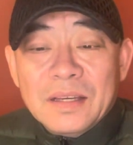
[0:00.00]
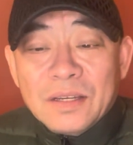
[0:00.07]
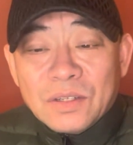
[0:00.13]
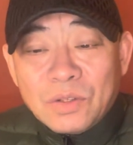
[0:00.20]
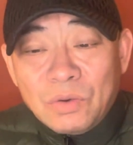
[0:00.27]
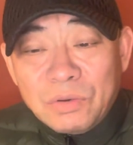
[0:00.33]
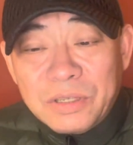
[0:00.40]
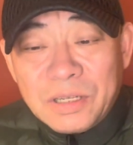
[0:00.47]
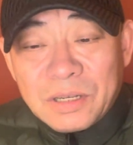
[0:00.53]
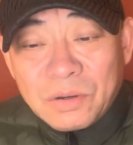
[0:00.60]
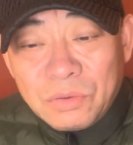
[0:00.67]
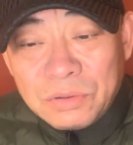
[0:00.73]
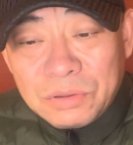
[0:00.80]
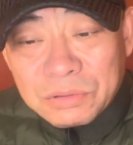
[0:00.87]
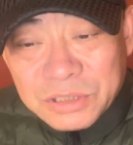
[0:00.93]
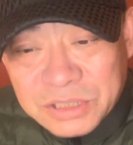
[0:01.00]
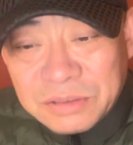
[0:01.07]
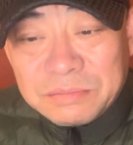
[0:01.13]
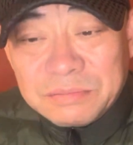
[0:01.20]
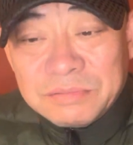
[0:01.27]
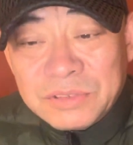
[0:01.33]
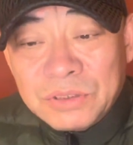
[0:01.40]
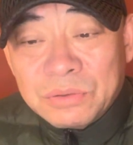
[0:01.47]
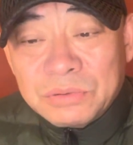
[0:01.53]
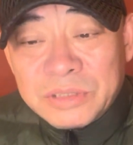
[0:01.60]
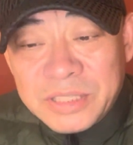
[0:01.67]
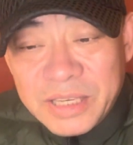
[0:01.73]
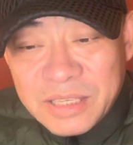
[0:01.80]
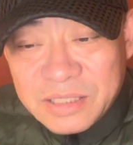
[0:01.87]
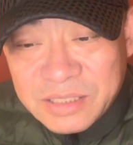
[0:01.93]
工业公有制有
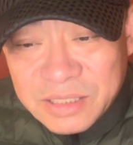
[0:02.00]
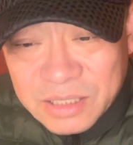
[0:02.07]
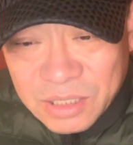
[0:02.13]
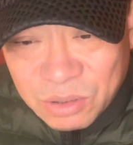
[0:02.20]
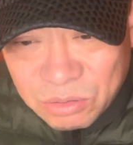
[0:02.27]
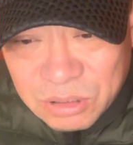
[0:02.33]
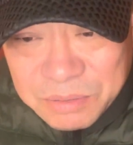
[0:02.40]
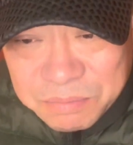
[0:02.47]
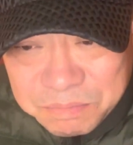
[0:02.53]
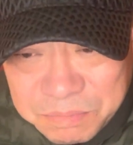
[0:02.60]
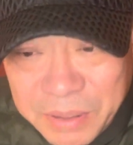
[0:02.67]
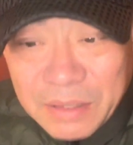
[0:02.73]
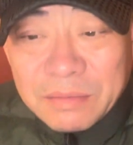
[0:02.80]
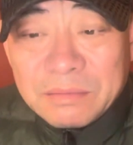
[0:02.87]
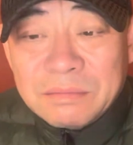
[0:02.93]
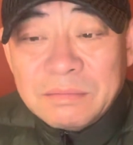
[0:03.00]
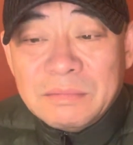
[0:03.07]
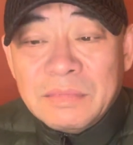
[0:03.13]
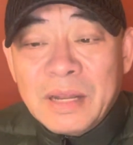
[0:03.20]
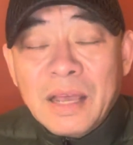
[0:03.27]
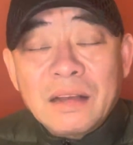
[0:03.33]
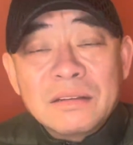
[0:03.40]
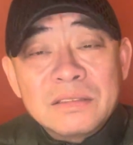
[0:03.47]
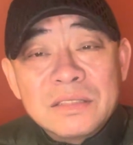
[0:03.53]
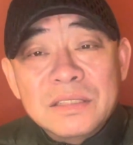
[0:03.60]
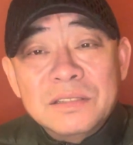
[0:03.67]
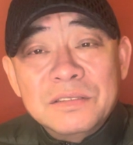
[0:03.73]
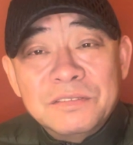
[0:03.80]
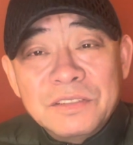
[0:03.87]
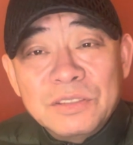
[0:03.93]
天也会变，两
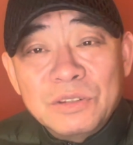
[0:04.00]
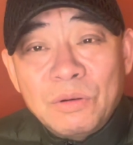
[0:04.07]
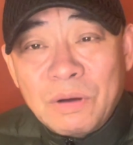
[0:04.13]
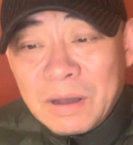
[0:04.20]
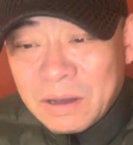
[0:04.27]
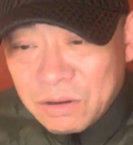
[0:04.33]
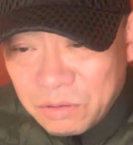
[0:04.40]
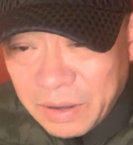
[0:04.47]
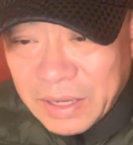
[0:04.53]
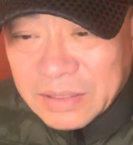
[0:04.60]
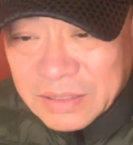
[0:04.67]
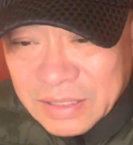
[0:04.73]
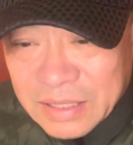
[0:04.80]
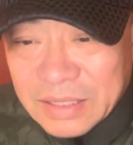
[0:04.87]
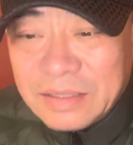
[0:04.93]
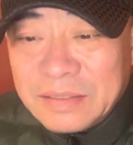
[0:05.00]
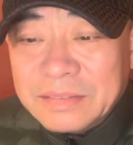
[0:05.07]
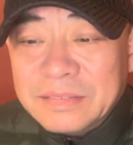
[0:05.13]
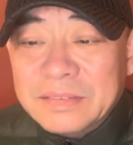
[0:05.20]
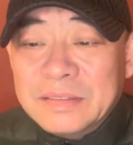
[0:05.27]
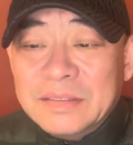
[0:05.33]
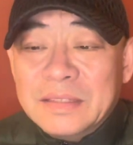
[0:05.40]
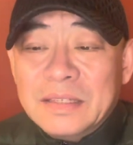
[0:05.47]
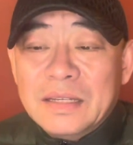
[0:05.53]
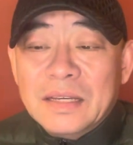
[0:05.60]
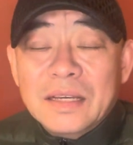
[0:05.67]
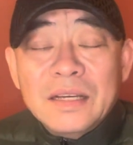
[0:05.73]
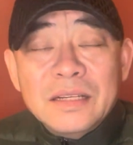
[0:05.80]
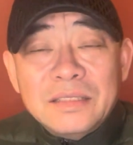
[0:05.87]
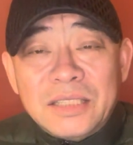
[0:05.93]
极分化快得很。
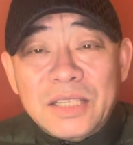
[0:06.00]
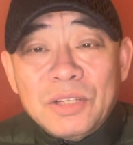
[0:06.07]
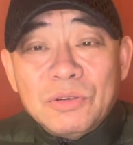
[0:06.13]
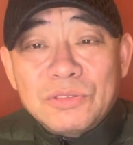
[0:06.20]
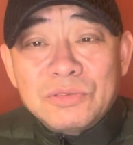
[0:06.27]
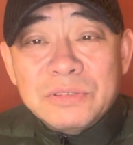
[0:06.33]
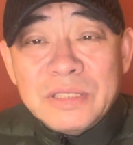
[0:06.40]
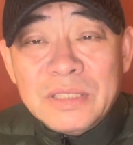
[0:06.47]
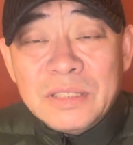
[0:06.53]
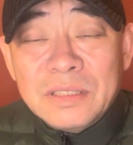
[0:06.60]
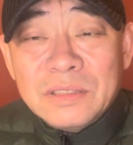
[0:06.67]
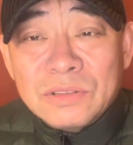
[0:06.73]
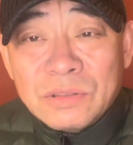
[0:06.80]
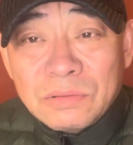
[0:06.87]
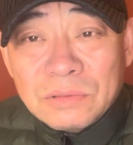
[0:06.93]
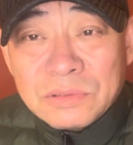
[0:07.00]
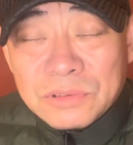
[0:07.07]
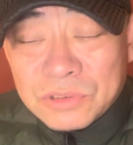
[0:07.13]
帝国主义从